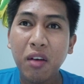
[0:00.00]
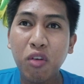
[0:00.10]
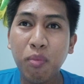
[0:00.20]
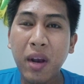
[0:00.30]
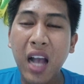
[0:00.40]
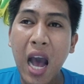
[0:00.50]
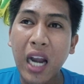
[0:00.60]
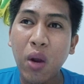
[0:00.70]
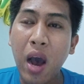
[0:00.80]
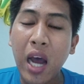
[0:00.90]
kumbaga
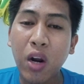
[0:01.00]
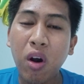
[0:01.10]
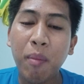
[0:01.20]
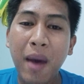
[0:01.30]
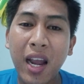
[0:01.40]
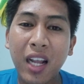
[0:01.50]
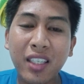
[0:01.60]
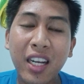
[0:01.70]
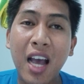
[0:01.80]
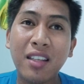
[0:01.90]
araw-araw kang parang
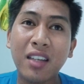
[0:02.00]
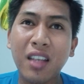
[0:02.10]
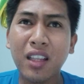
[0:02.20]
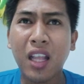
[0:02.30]
sinasaksak